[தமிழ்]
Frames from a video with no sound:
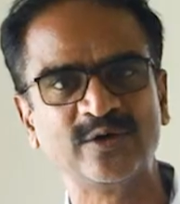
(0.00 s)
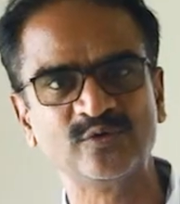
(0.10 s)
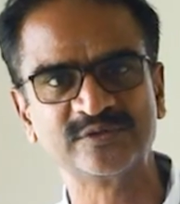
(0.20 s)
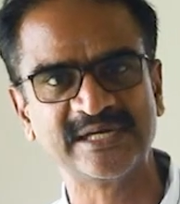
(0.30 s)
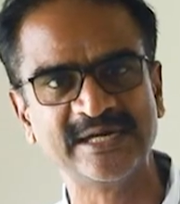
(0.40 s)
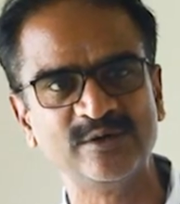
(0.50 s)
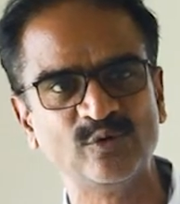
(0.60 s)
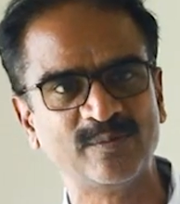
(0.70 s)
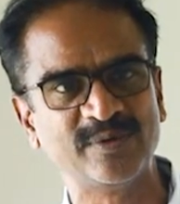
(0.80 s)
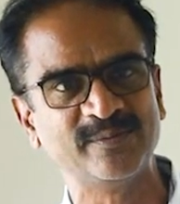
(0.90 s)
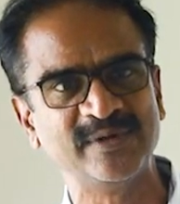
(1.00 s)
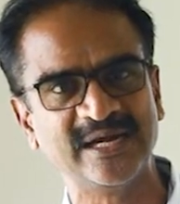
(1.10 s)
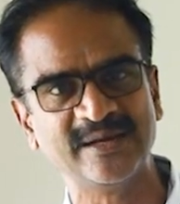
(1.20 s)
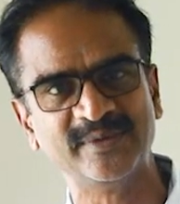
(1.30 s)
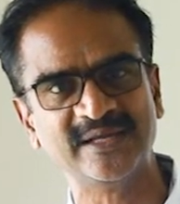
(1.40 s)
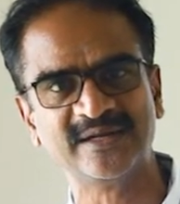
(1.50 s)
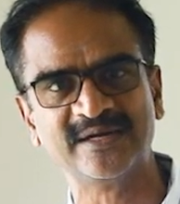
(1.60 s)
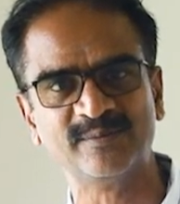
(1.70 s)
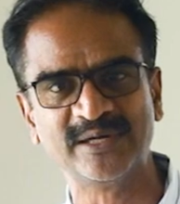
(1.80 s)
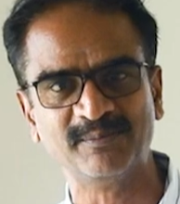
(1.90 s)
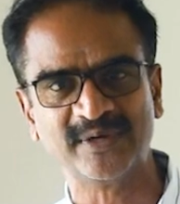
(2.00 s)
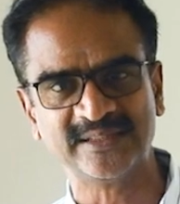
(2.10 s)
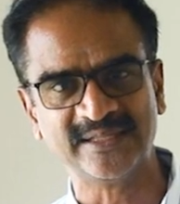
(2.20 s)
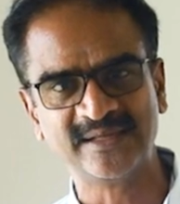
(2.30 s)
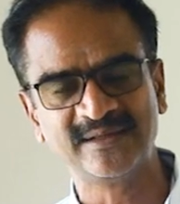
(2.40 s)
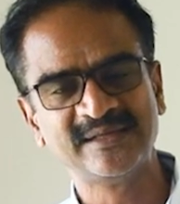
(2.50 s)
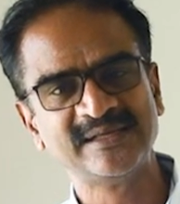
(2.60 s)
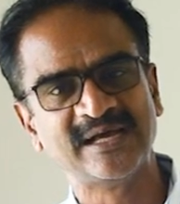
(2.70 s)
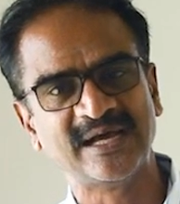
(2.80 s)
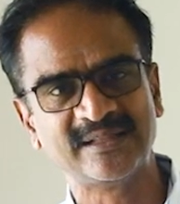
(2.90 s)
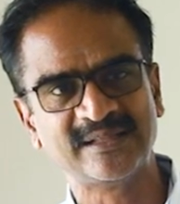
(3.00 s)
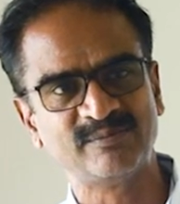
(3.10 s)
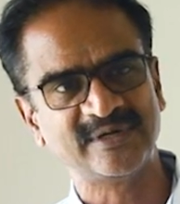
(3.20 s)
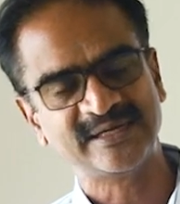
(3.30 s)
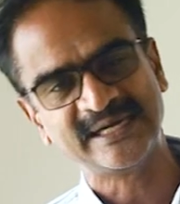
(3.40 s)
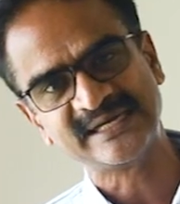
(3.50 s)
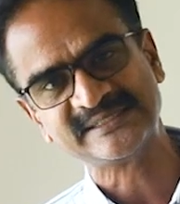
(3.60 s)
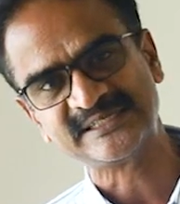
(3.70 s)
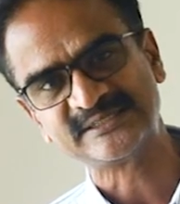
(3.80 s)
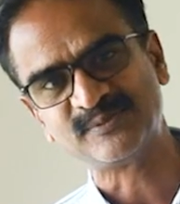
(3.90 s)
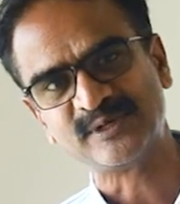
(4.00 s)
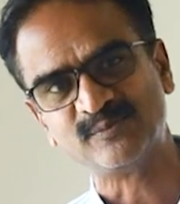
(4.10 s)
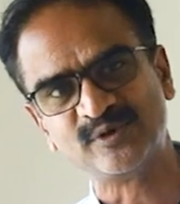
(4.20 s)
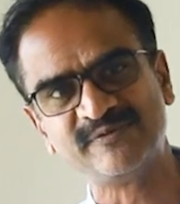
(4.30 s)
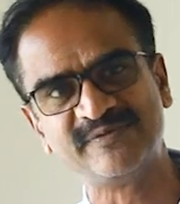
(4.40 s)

இருக்கும் ஸ்லைடு பண்ணி எல்லாமே இருக்குன்ற மாதிரி பார்த்தேன் அதை நான் நெட்டில் சர்ச் பண்ணும்போது